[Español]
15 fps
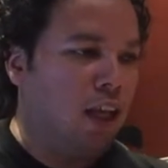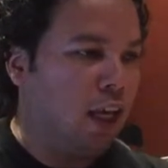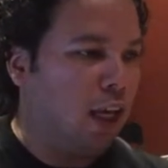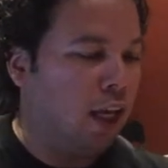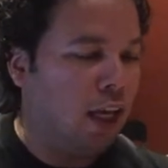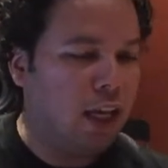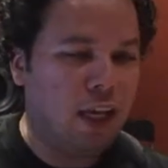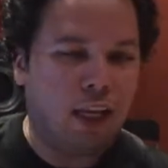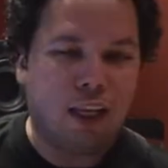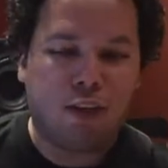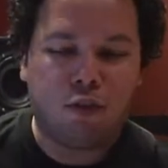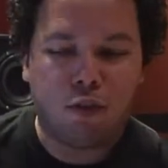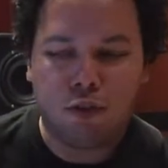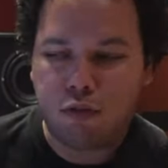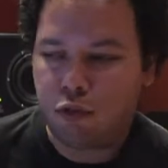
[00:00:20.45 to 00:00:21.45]
Eh,
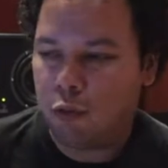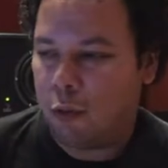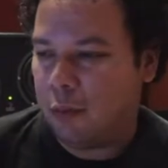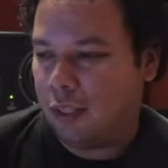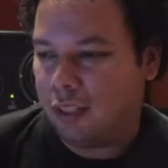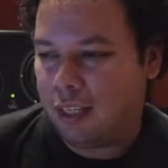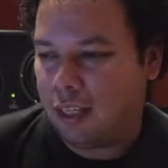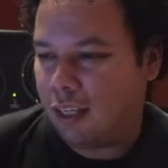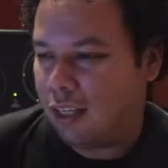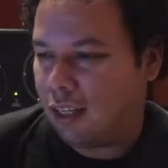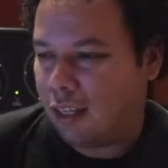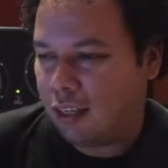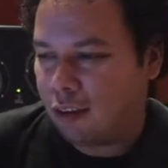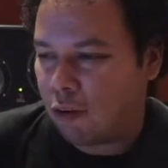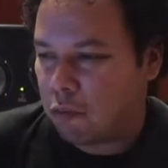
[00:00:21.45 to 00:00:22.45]
estoy
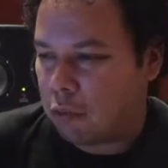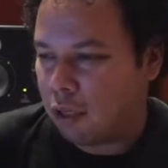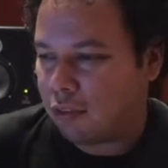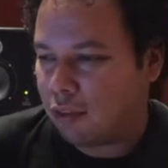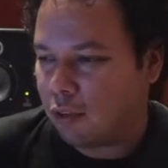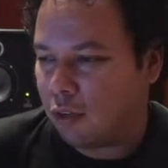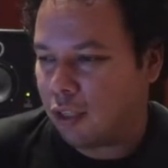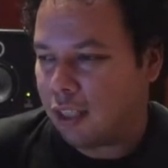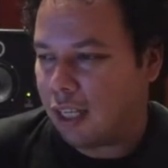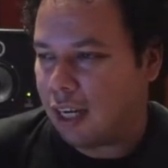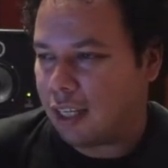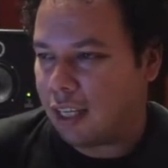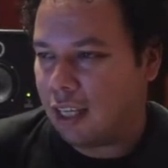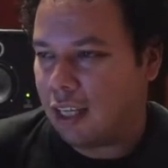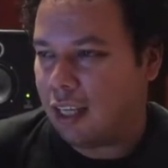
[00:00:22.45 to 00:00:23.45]
sumamente complacido de estar
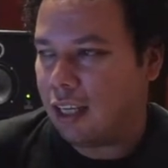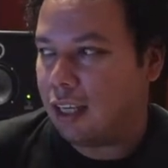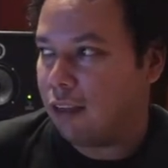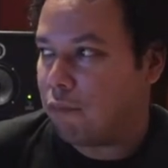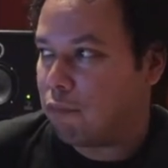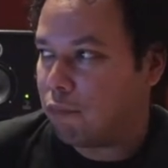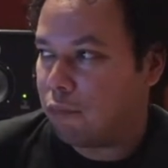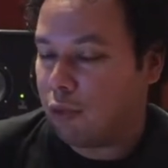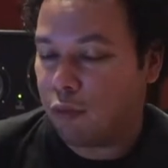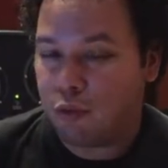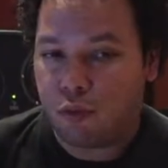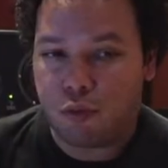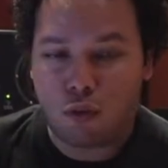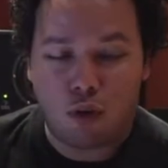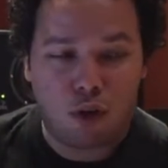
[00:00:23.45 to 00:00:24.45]
aquí,
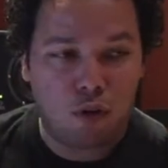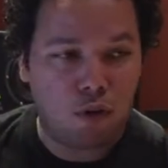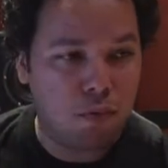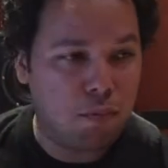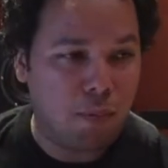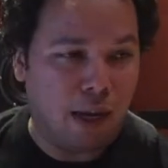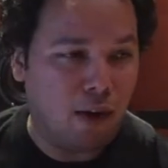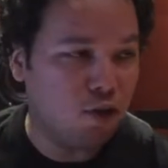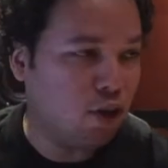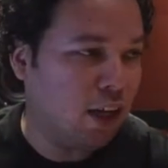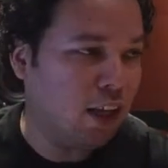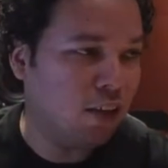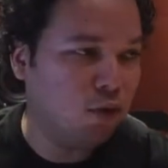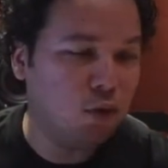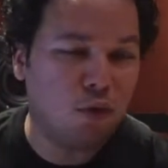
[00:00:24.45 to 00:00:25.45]
uno de los
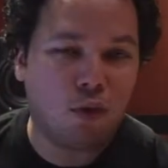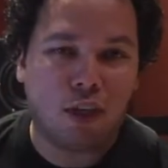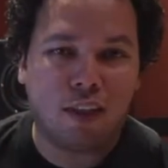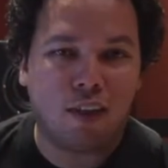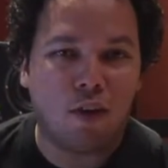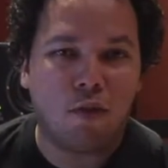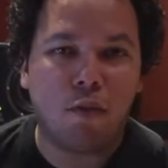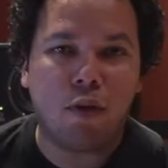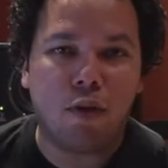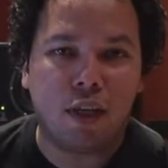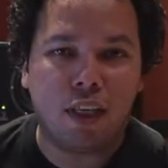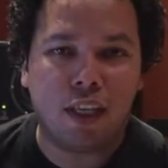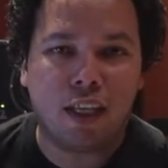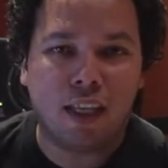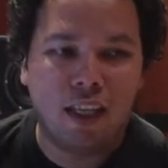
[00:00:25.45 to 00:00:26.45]
mejores estudios que he estado en mi
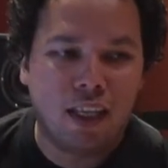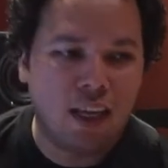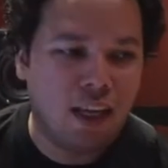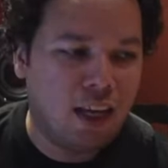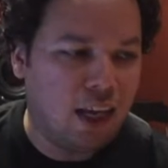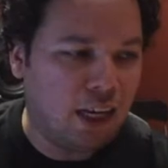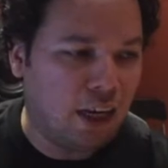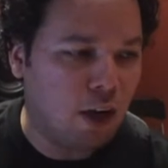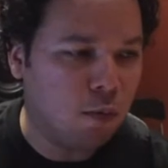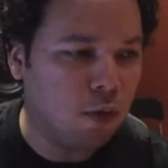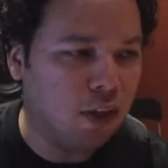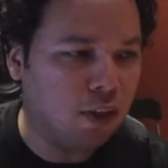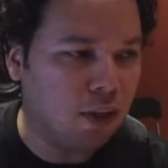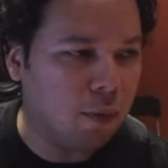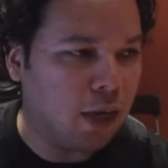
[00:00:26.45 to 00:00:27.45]
vida.
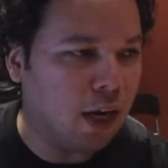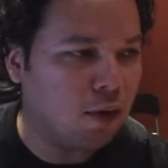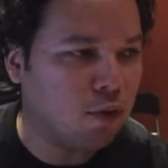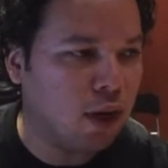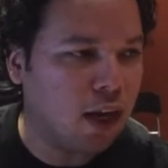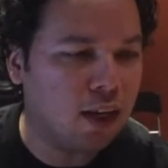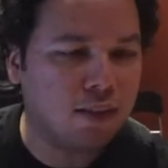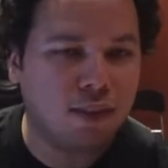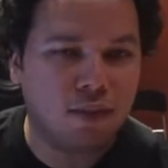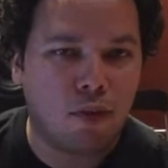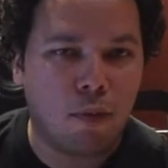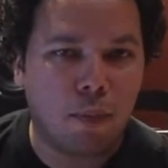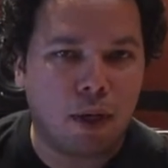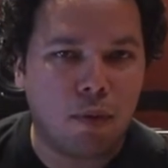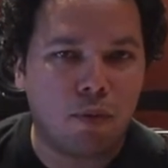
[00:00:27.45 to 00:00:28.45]
Acabamos de terminar una
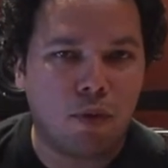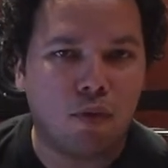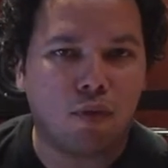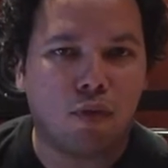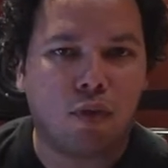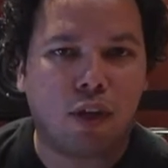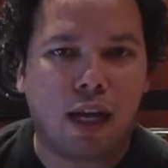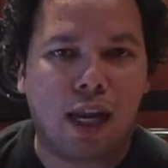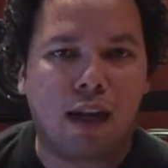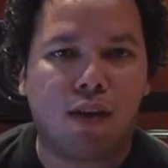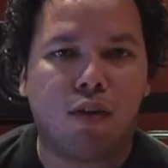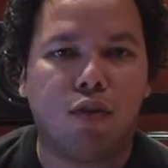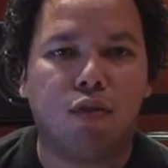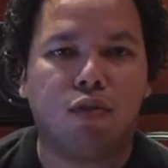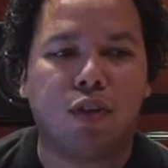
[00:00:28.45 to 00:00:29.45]
sesión para el productor
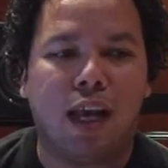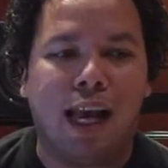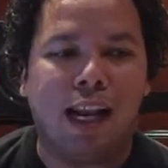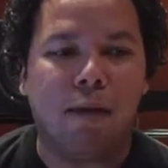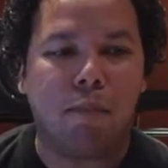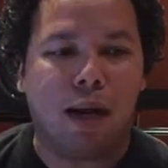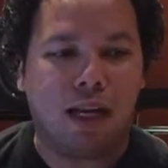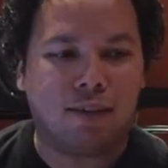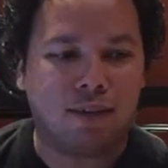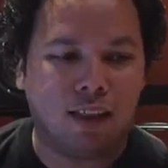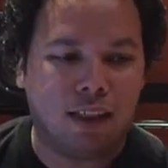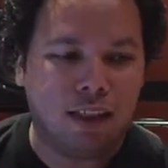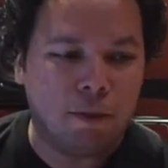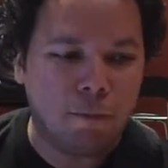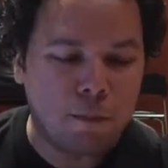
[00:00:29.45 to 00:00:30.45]
Carlos
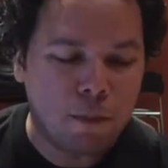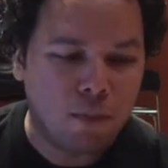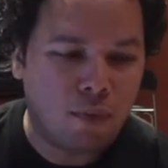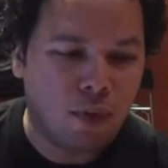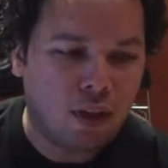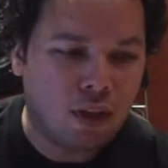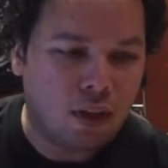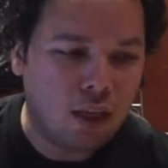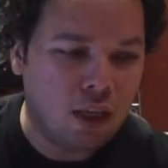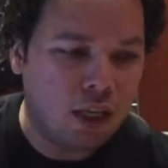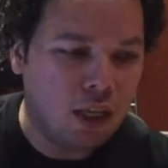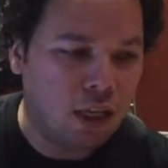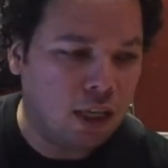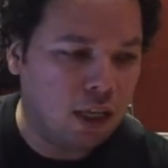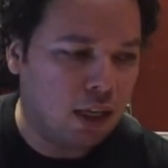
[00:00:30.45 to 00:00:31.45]
Almarza,
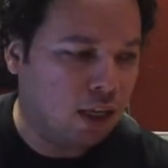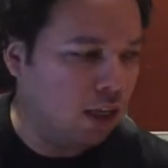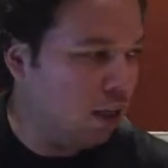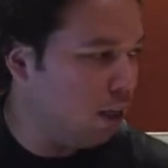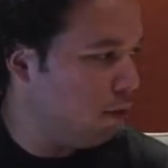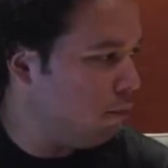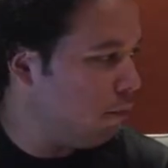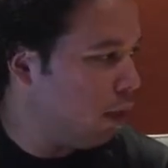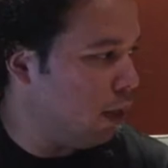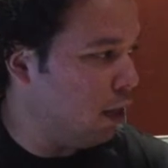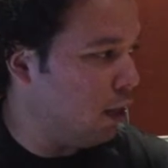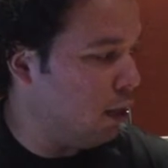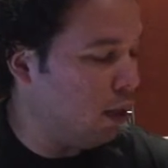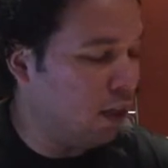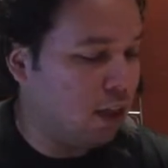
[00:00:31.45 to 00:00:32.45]

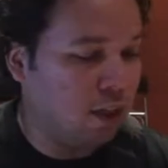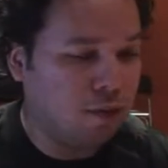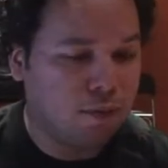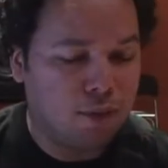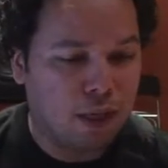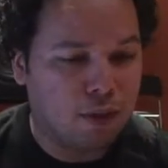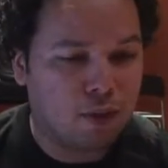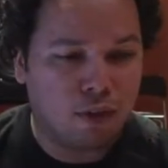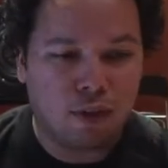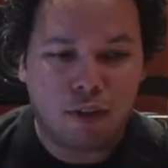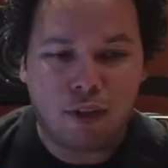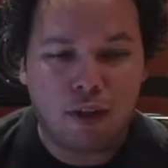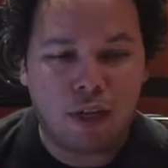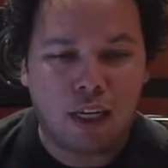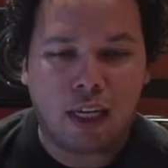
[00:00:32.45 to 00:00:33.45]
y, bueno,
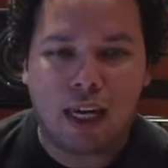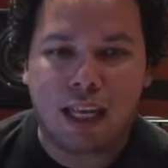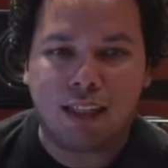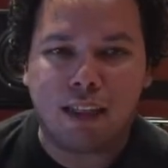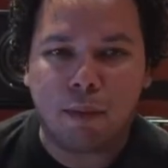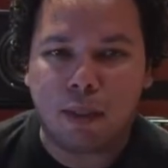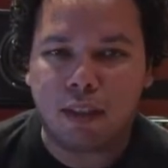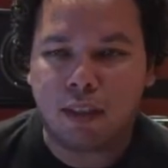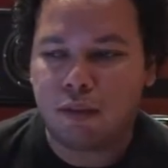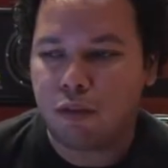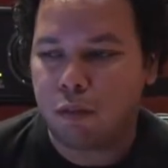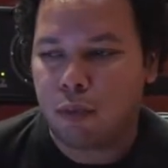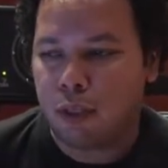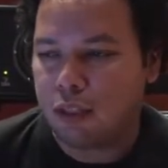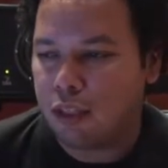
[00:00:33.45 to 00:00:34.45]
de verdad gratamente
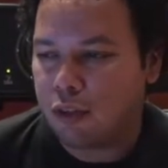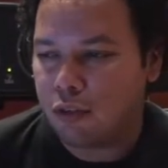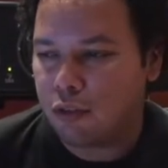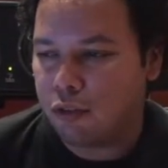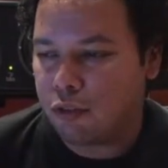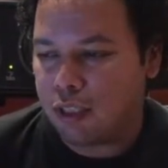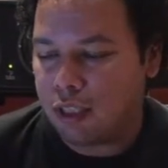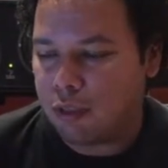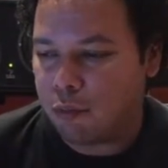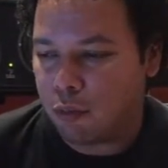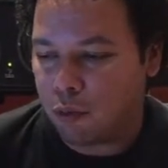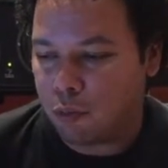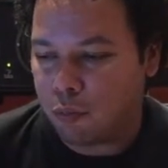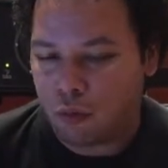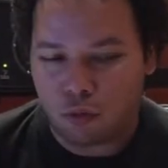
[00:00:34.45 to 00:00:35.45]
sorprendido y
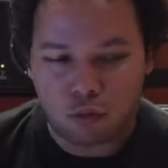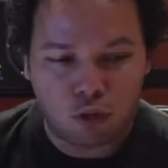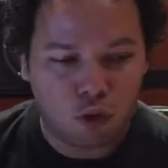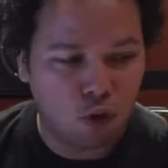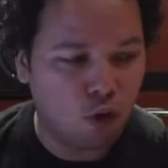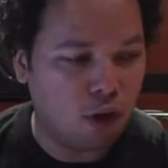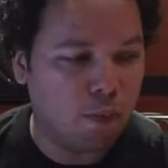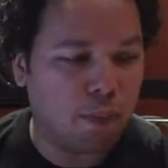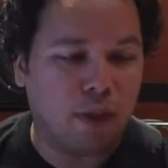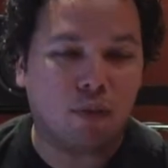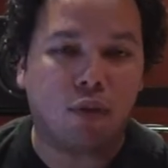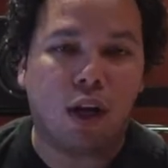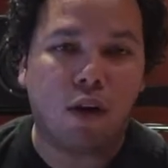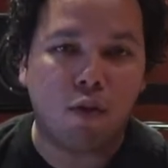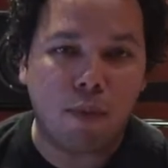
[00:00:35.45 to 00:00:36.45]
por, por todo el
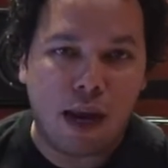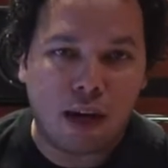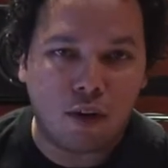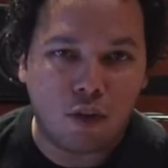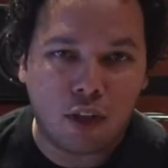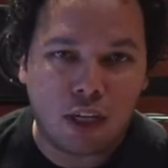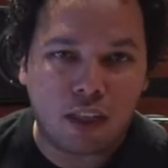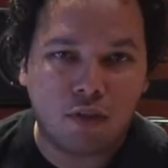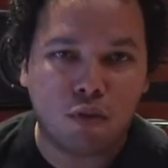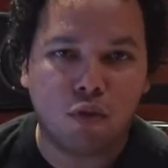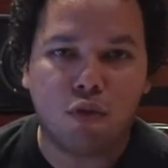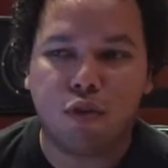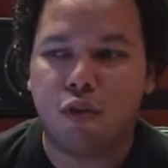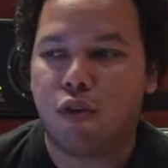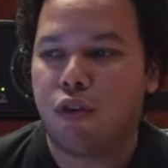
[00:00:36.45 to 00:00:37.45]
personal humano del
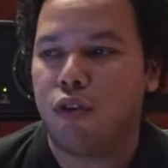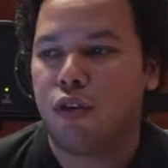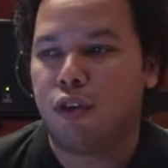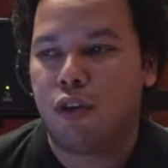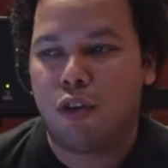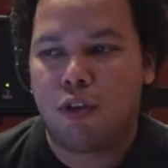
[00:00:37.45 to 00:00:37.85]
estudio,